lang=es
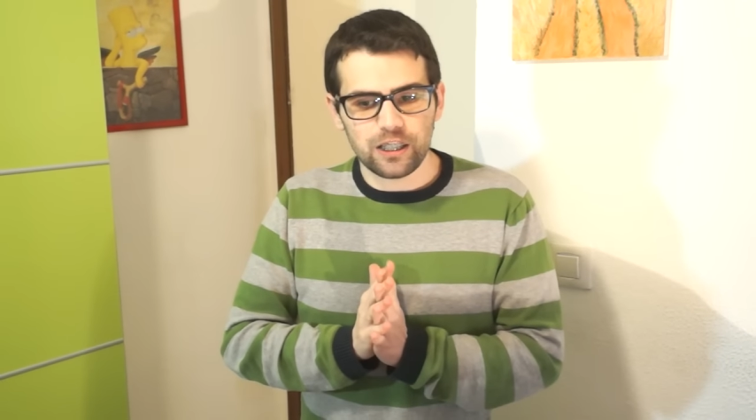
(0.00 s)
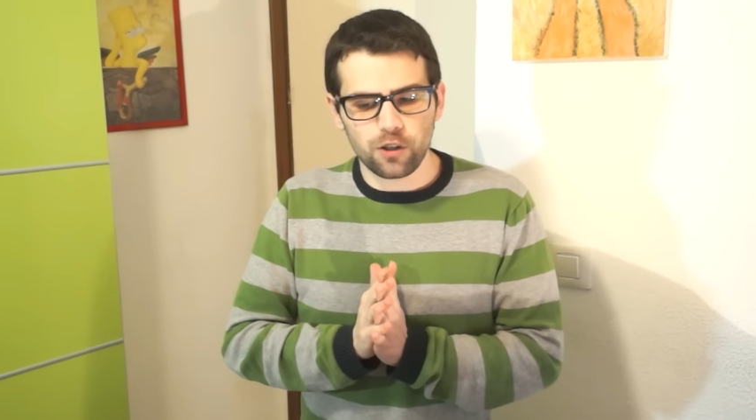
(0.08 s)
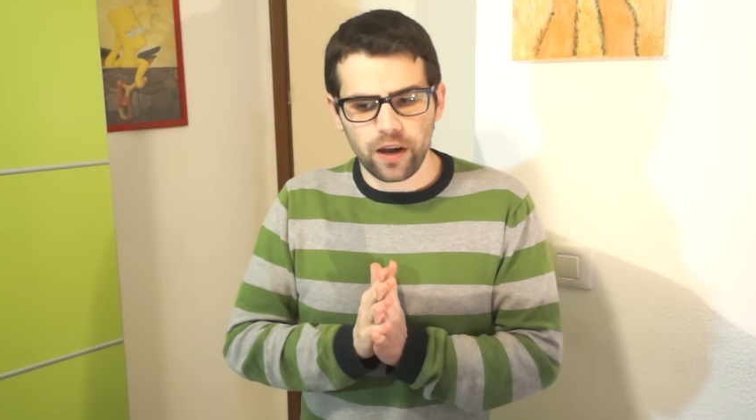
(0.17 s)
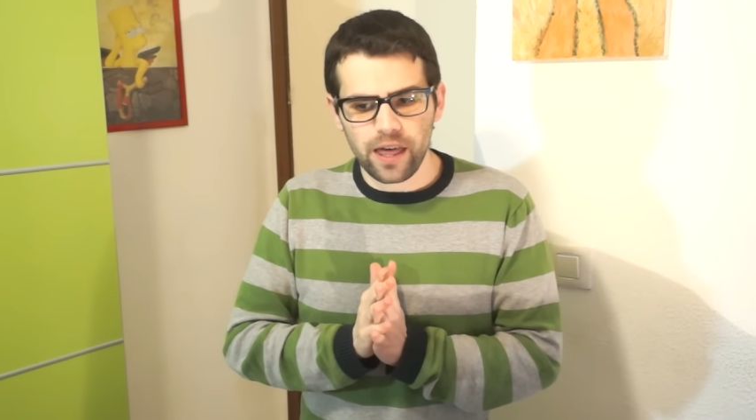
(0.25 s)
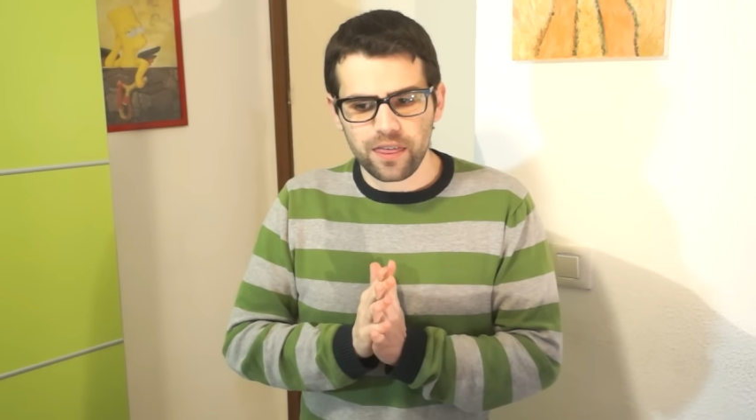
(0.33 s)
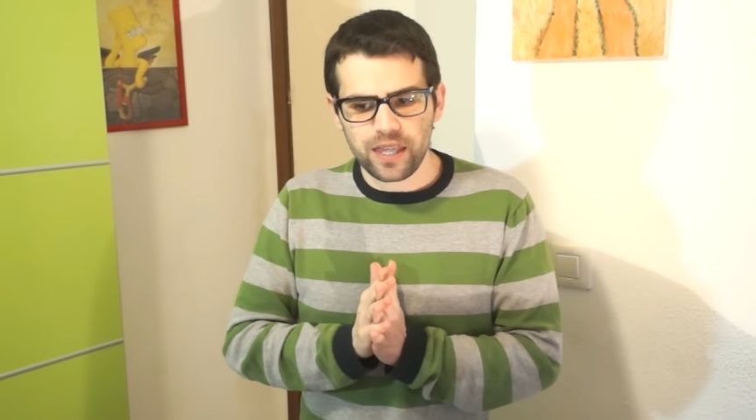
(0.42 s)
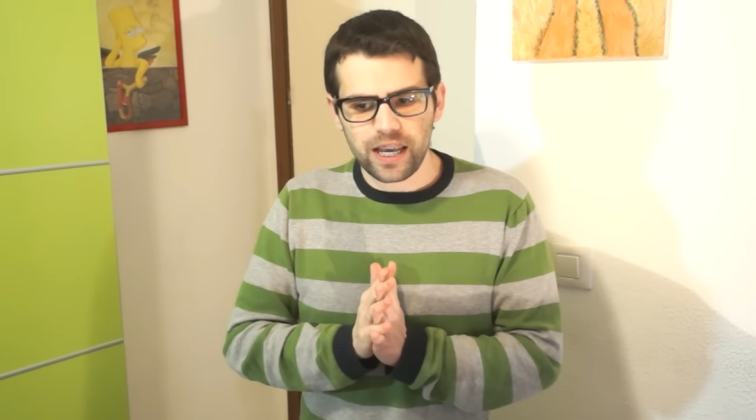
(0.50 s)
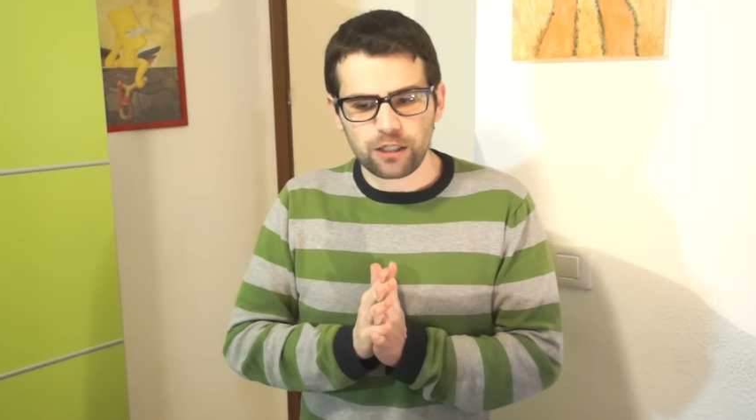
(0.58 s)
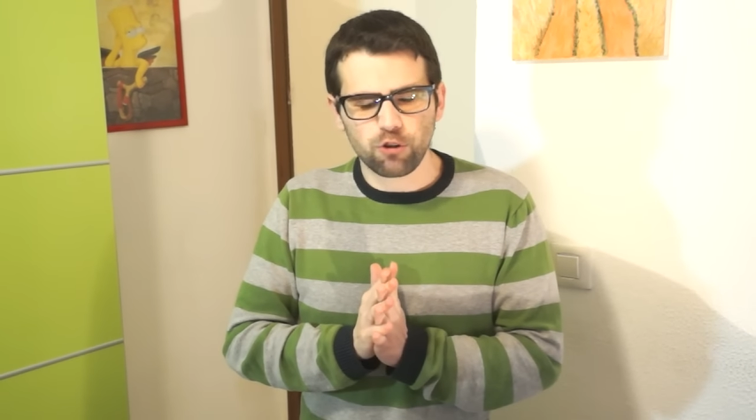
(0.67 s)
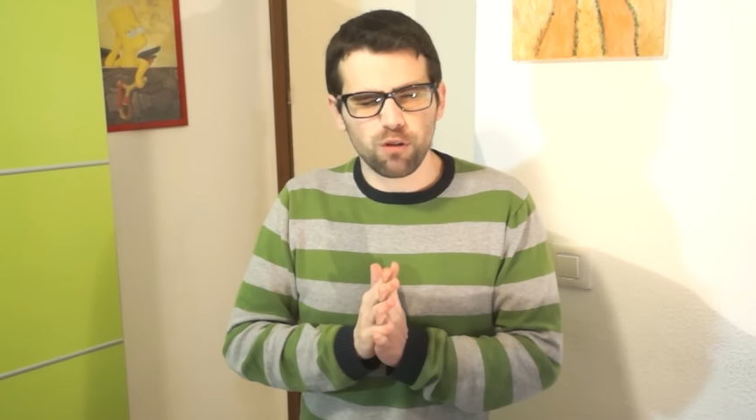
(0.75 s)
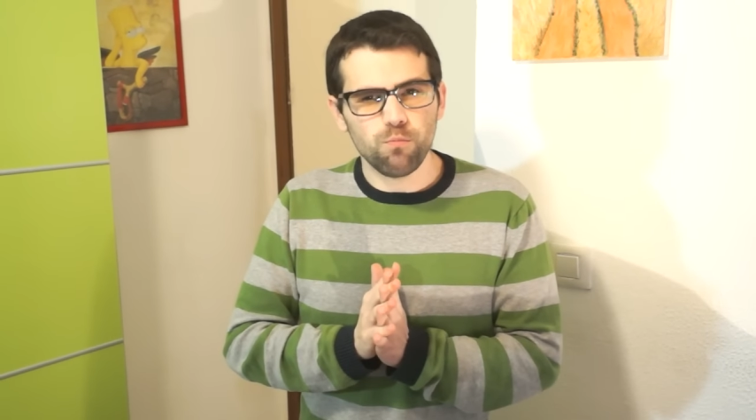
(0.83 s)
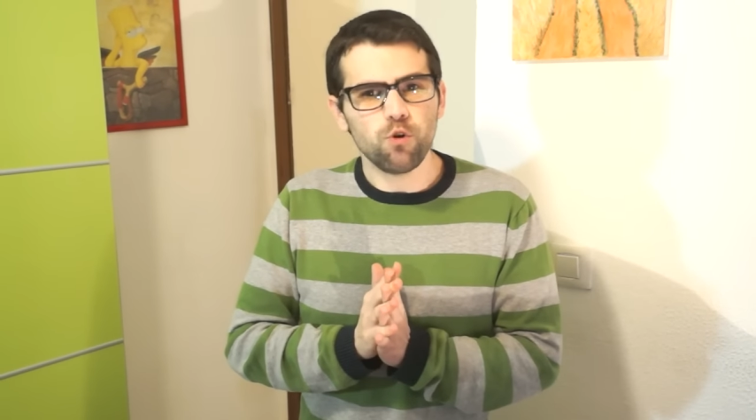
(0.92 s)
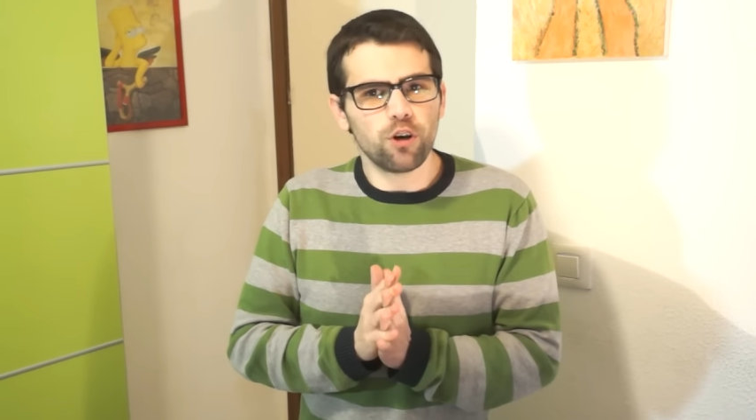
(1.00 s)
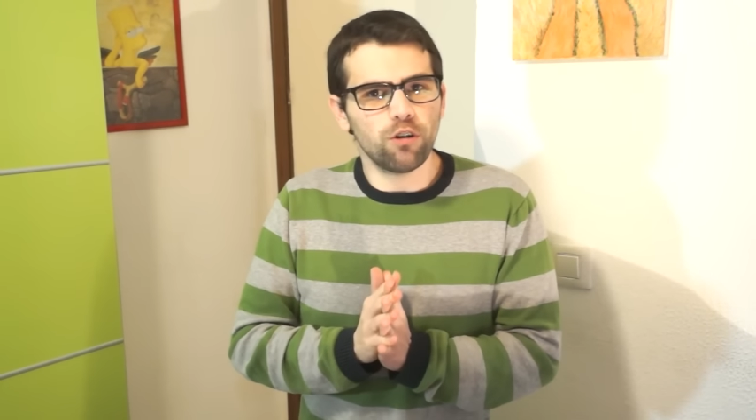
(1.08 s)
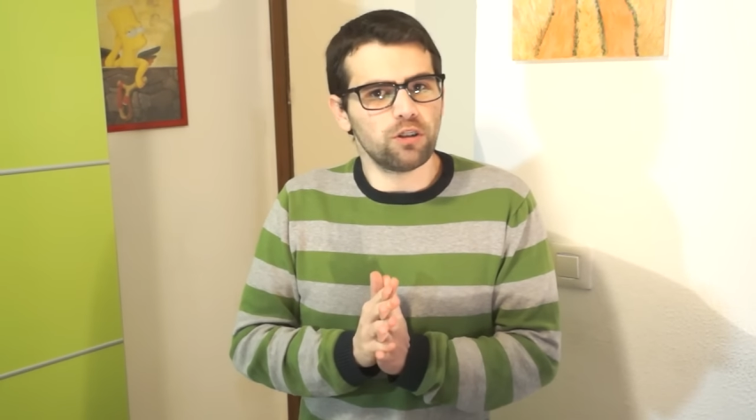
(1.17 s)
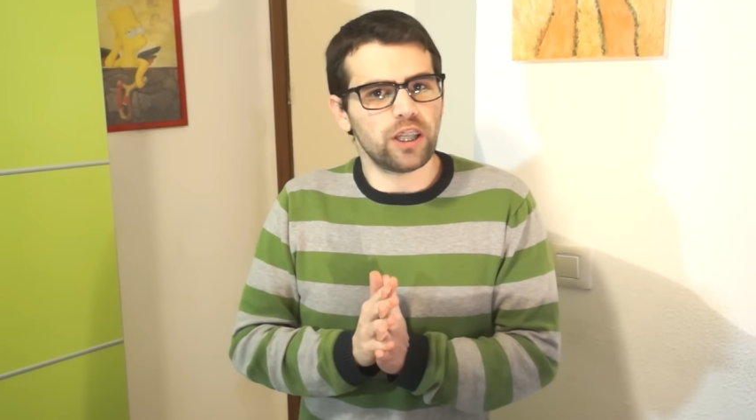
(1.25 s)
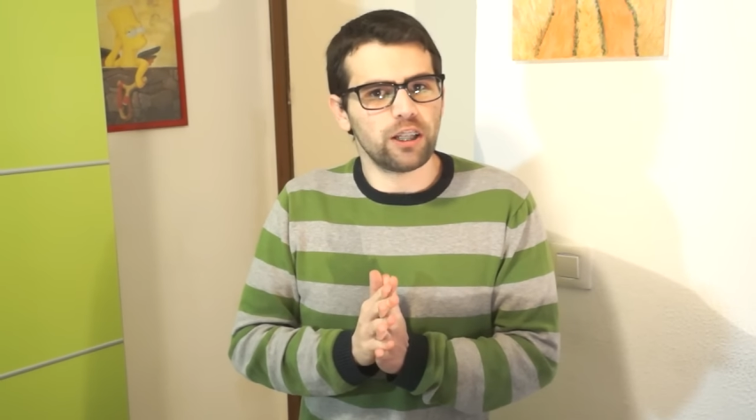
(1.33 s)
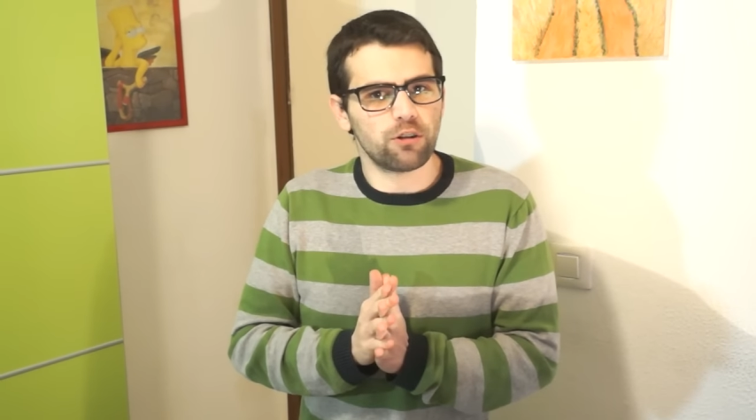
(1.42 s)
Tengo que decir que estoy muy
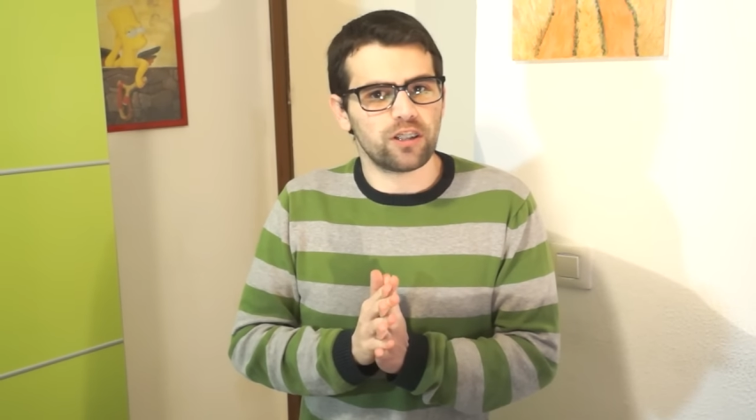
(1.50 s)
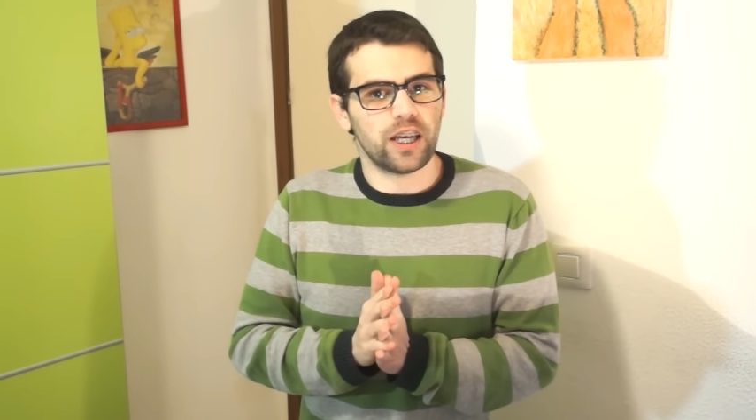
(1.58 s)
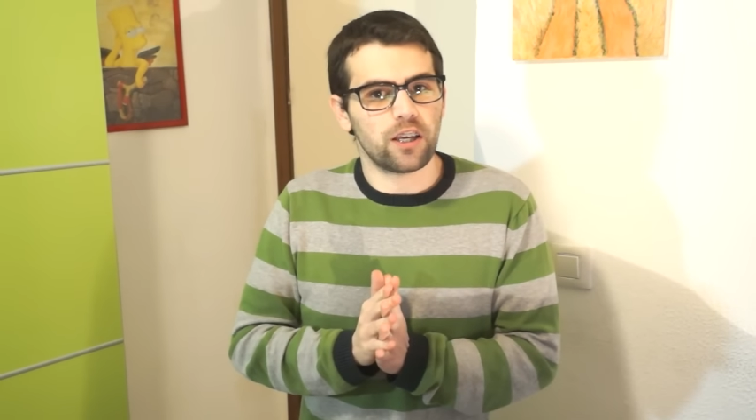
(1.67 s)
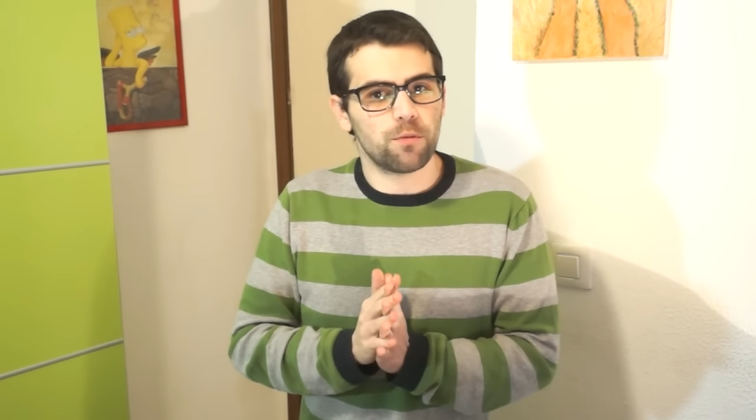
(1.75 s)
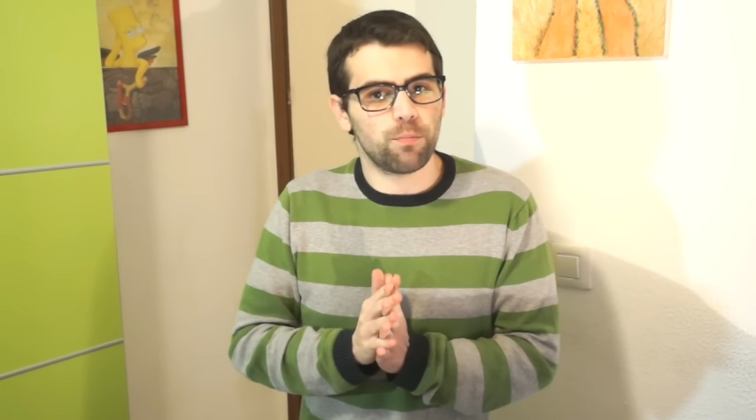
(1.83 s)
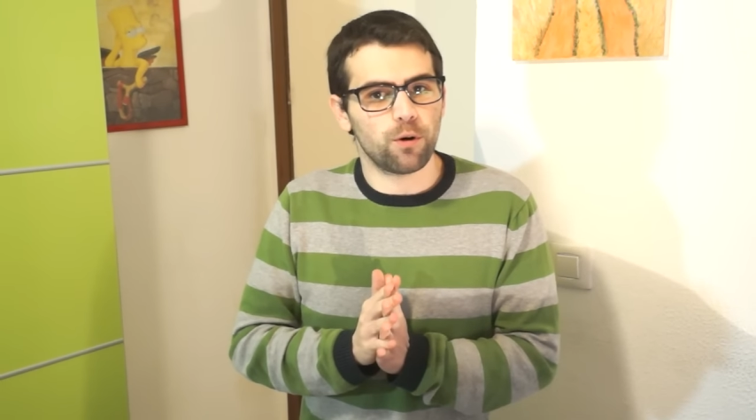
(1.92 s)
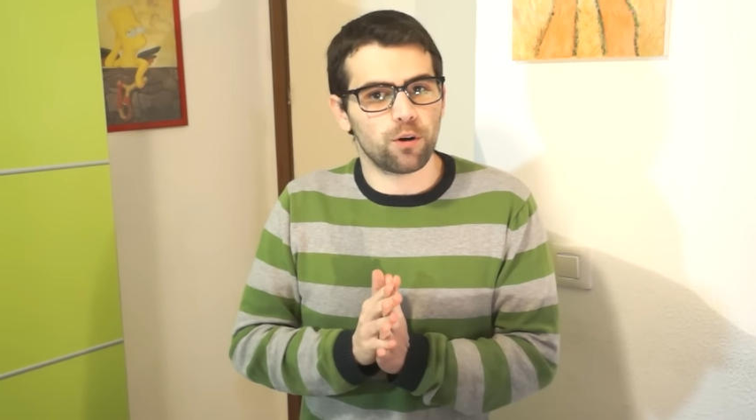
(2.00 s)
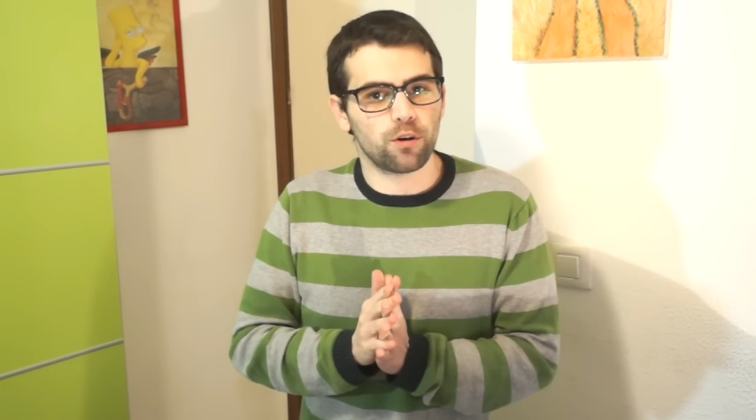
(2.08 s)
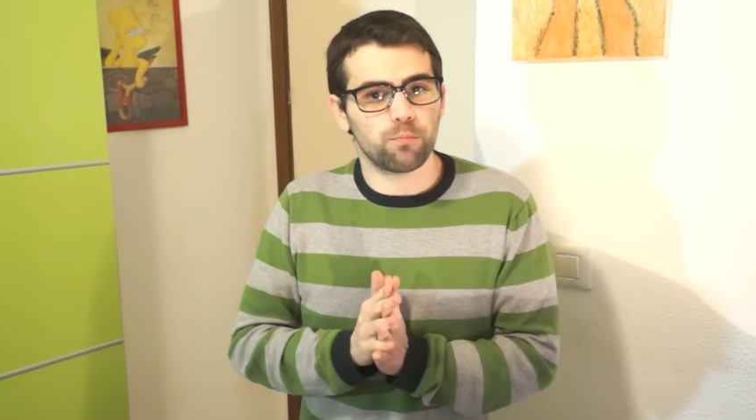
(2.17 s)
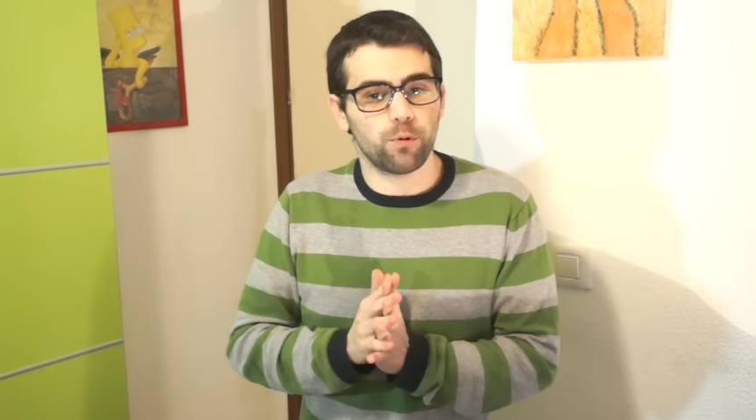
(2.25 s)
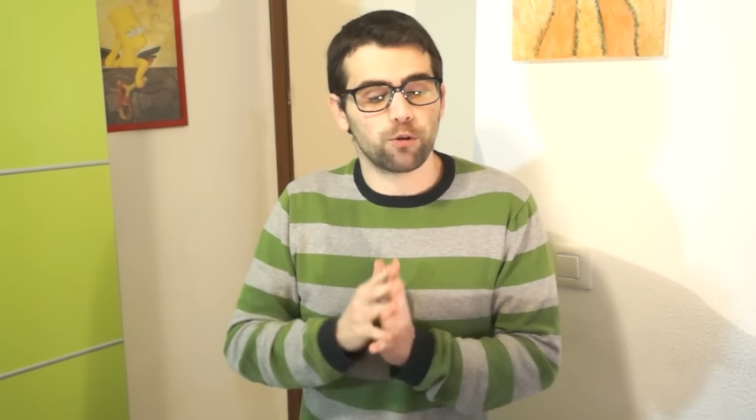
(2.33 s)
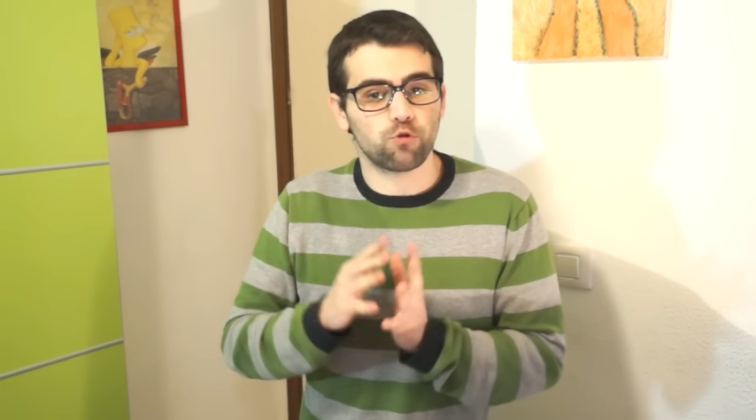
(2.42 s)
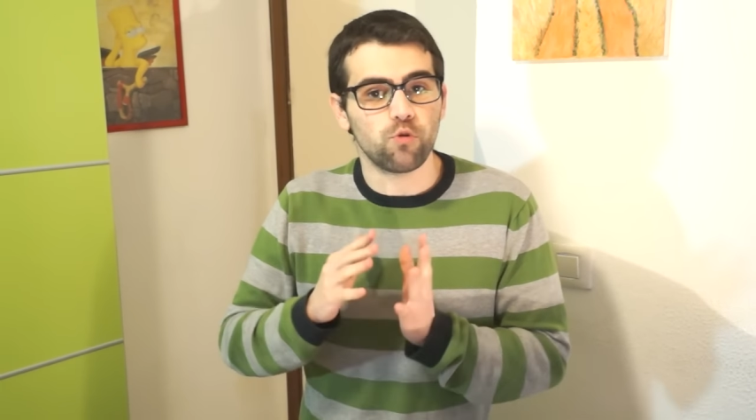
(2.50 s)
contento este año por,